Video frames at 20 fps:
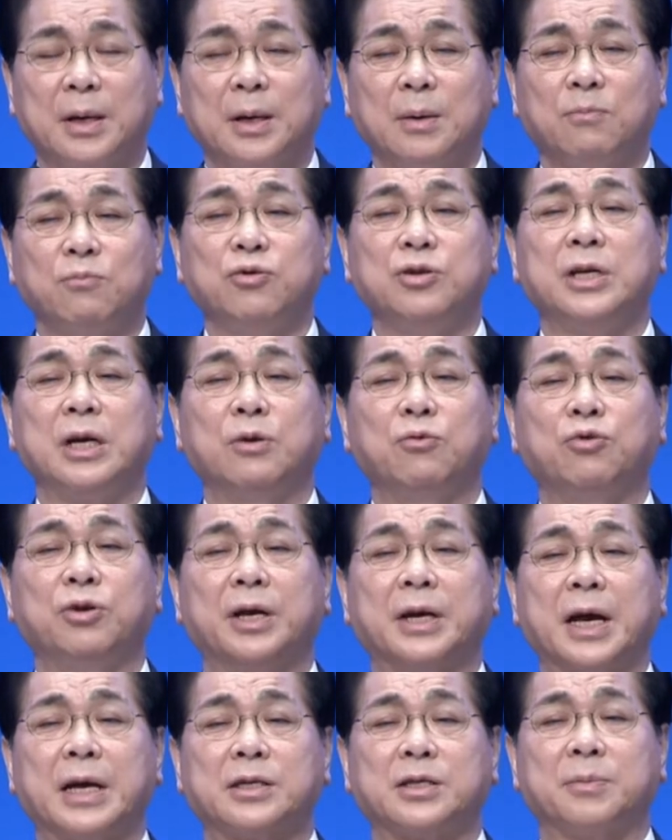문제는
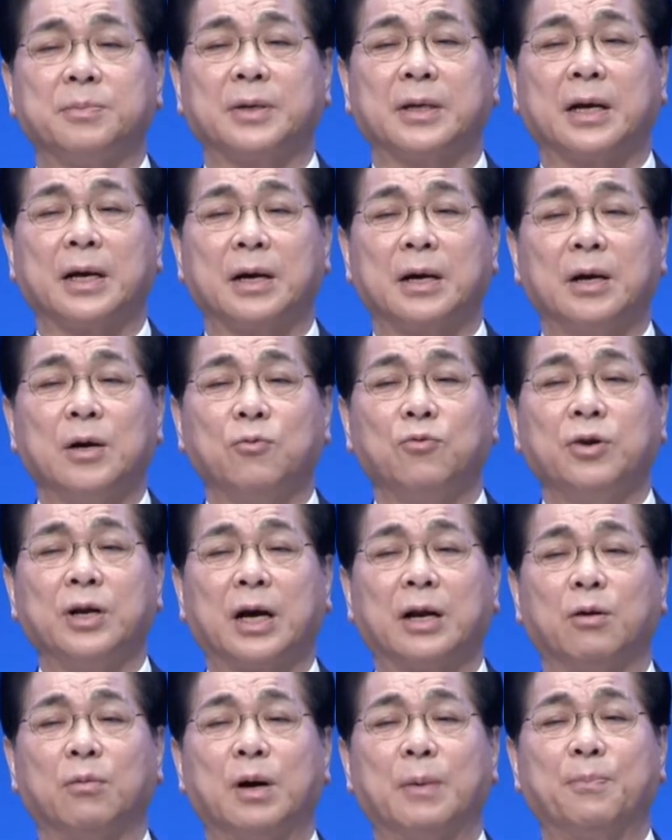우리에게 있습니다. 우리가
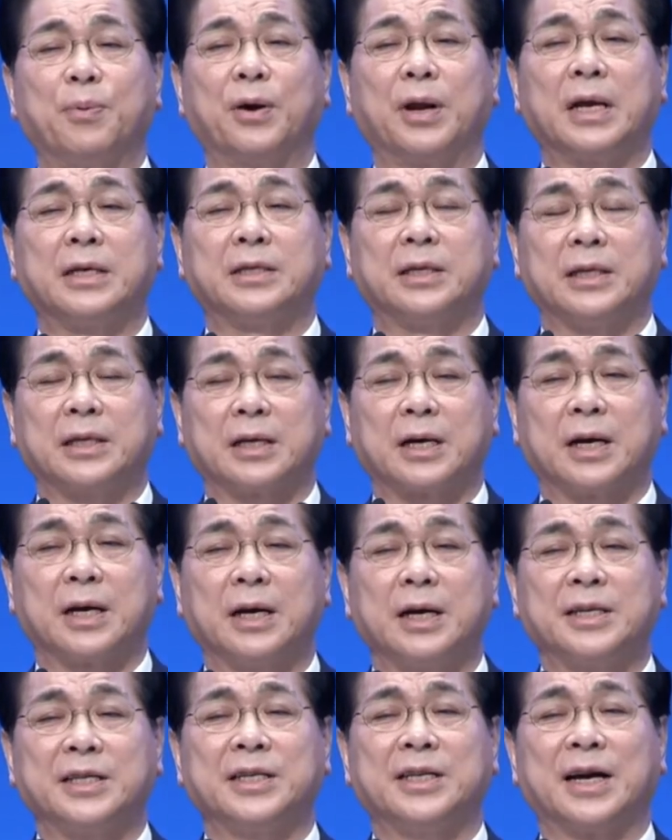너무 편해지니까
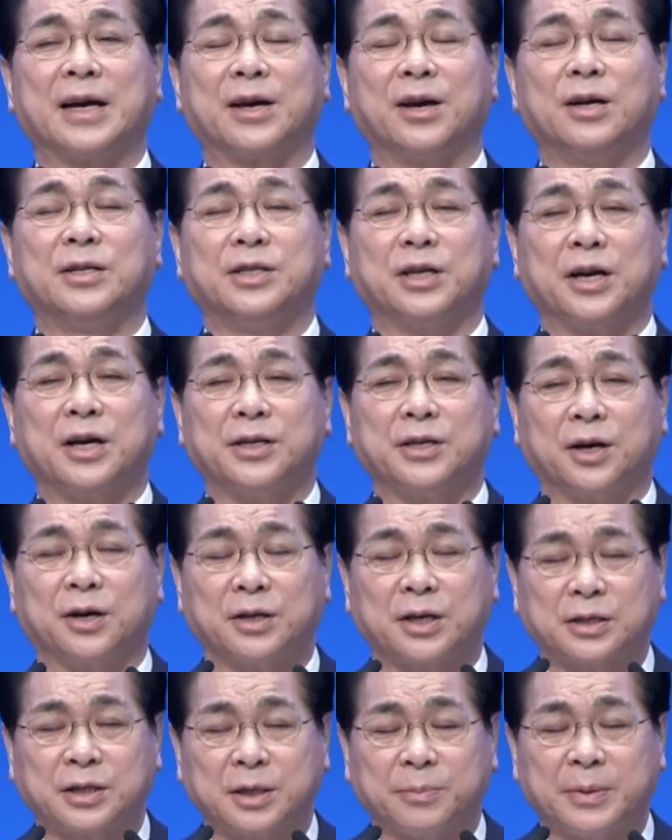신앙의 열정이
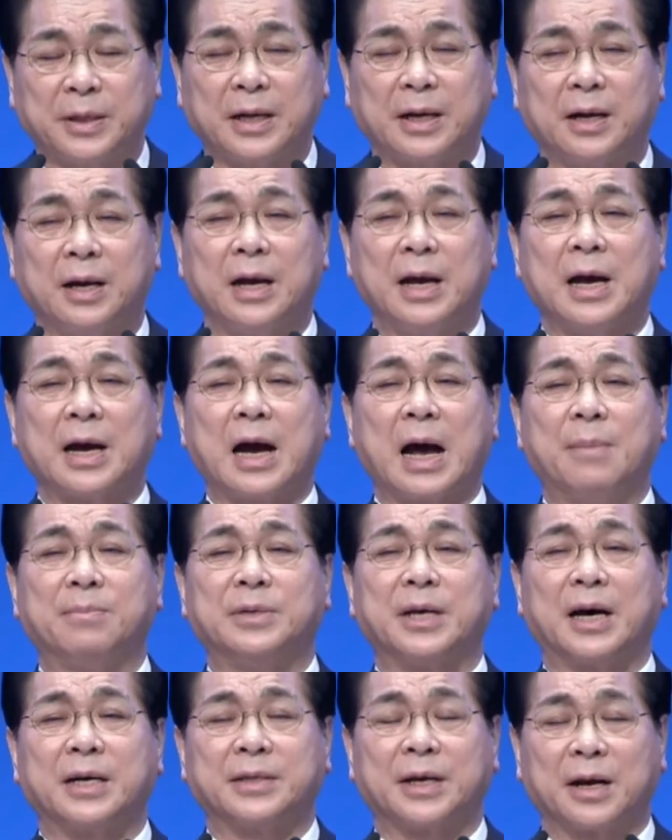식어졌습니다.
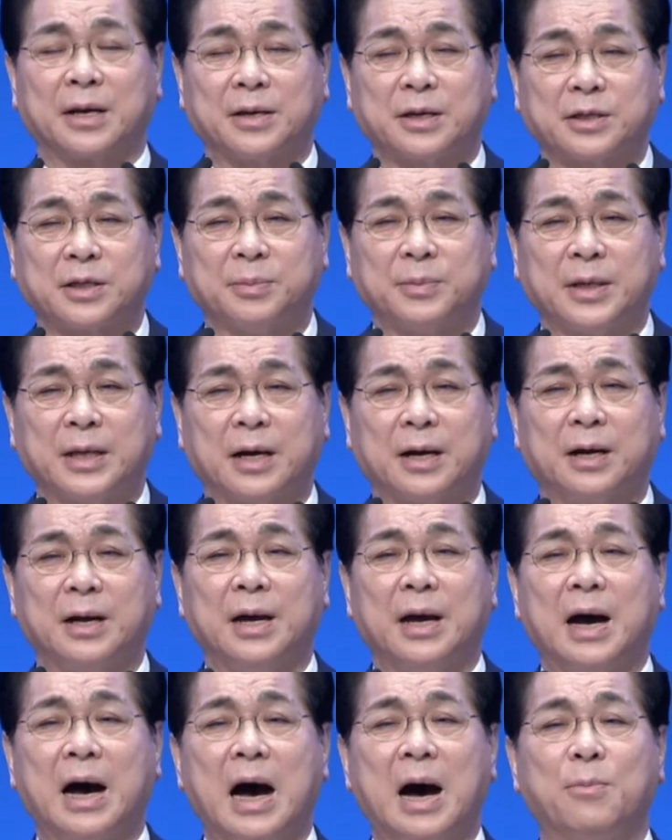감사가 사라졌습니다.
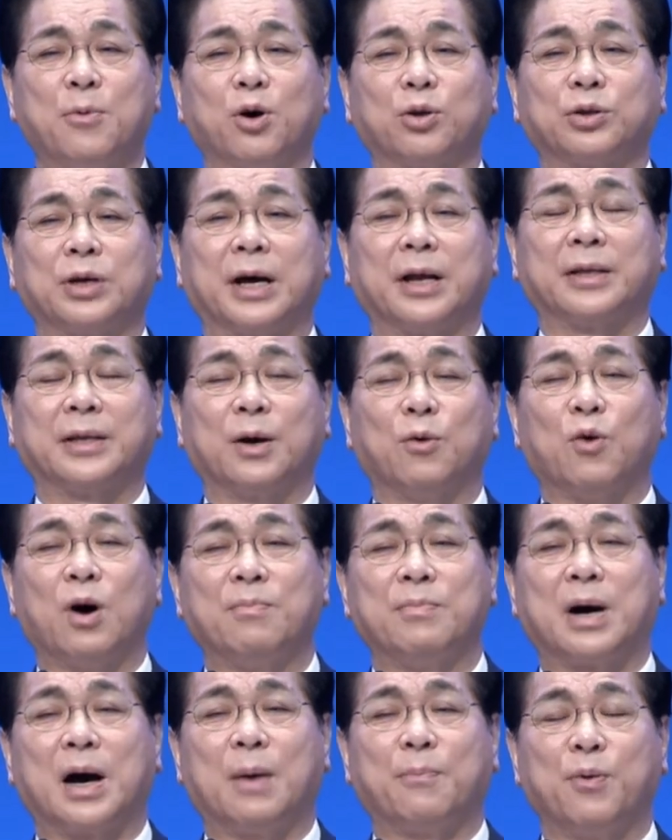아무것도 아닌데
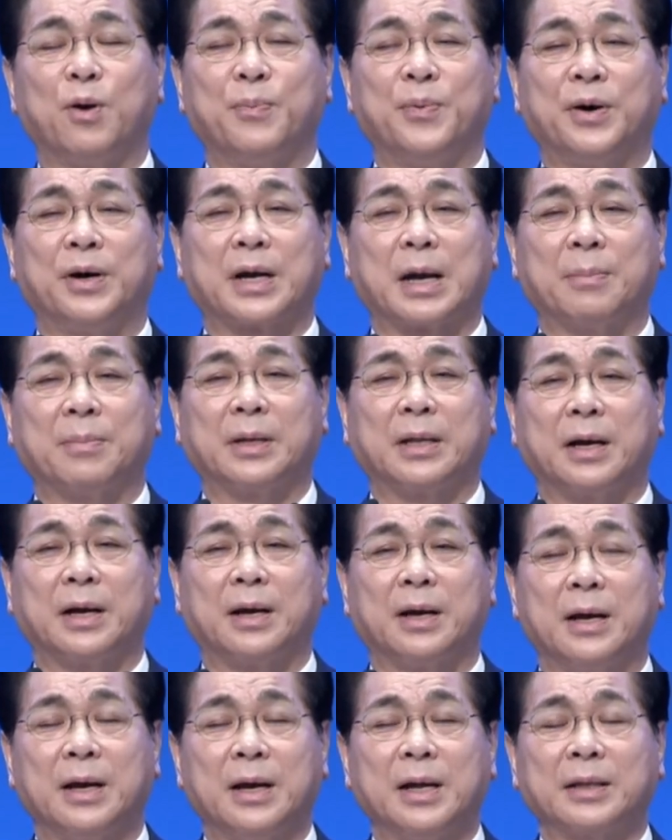원망과 불평을 합니다.
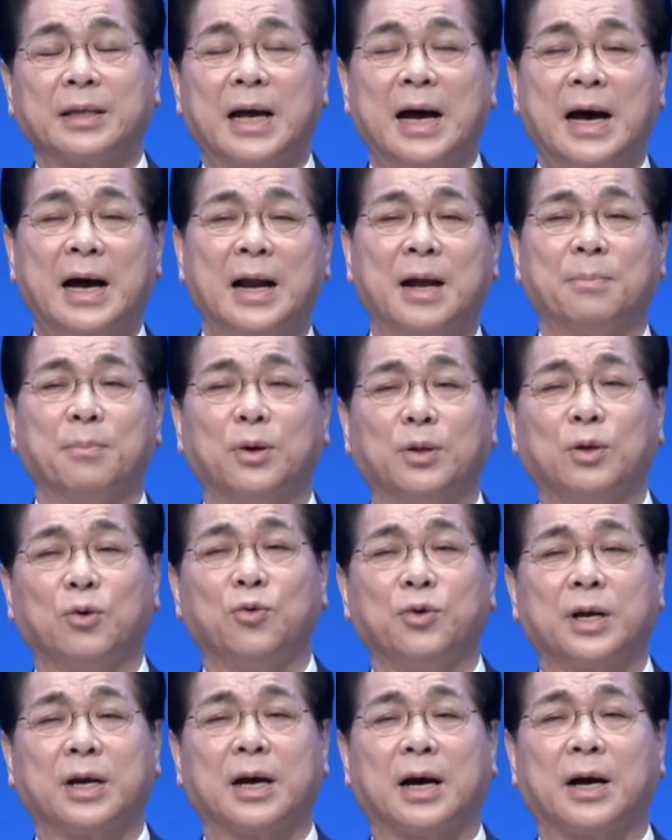단 한 번도
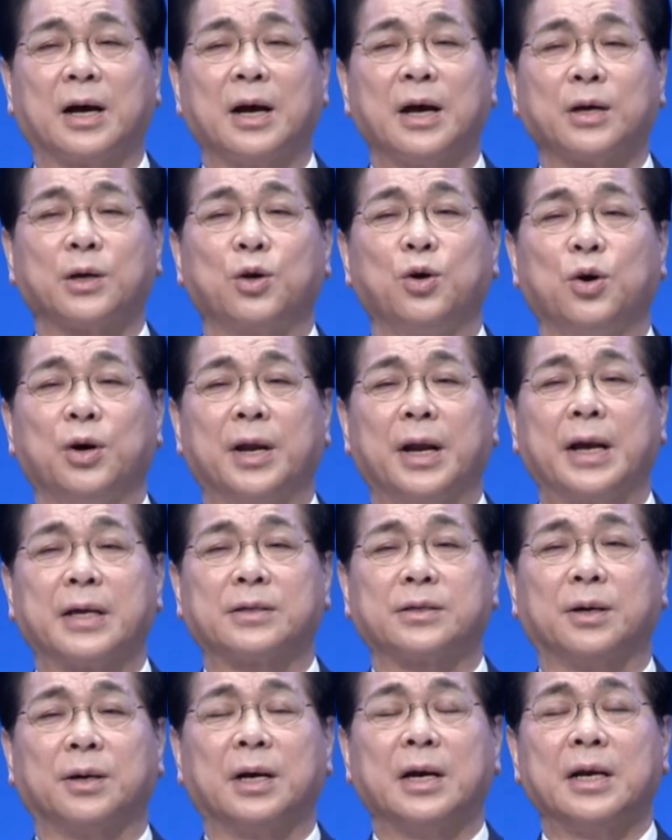우리가 교회
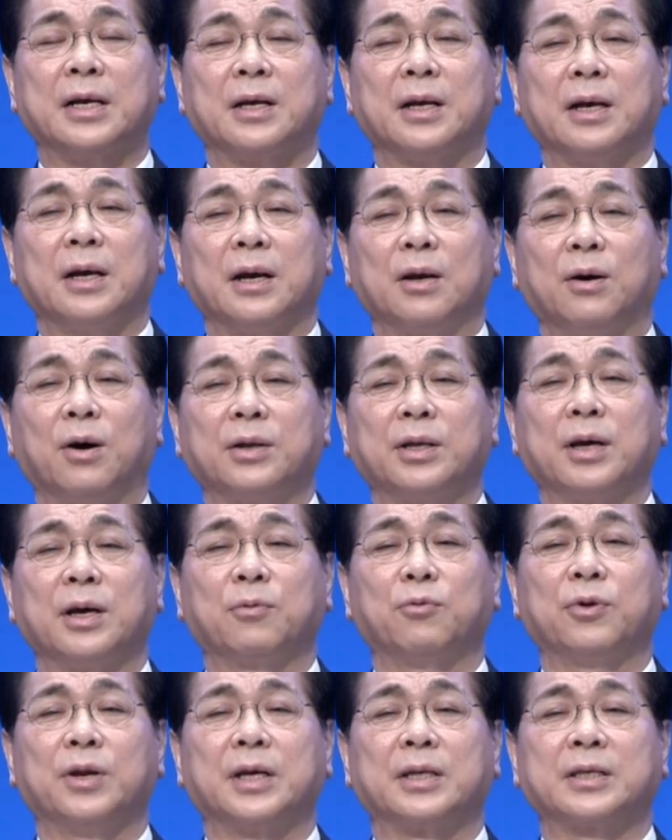내에서 어디에
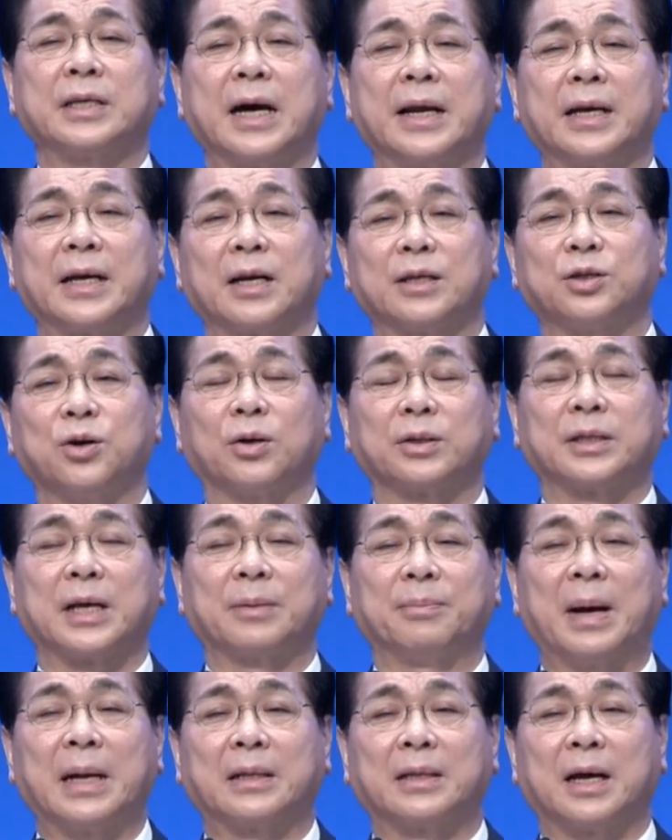우리 자리가 적다
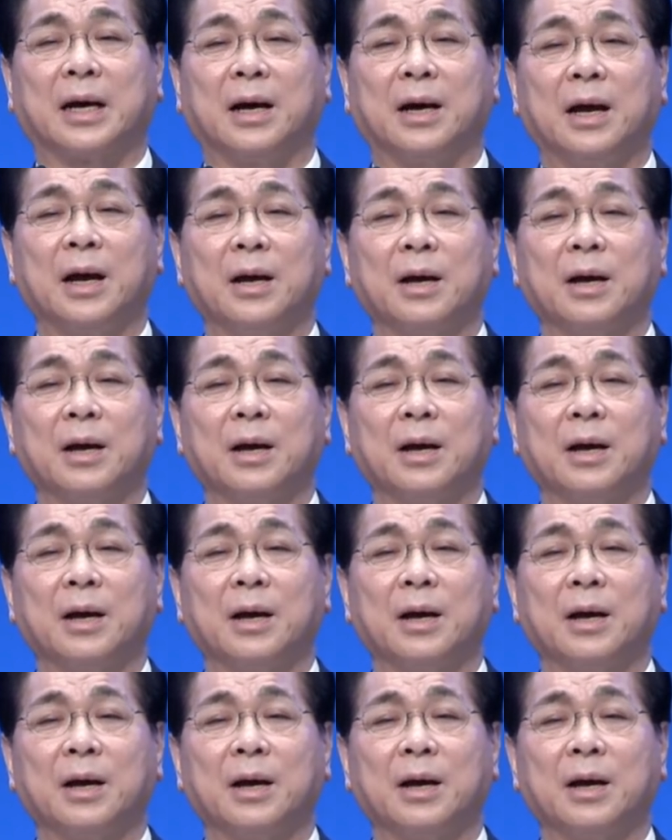많다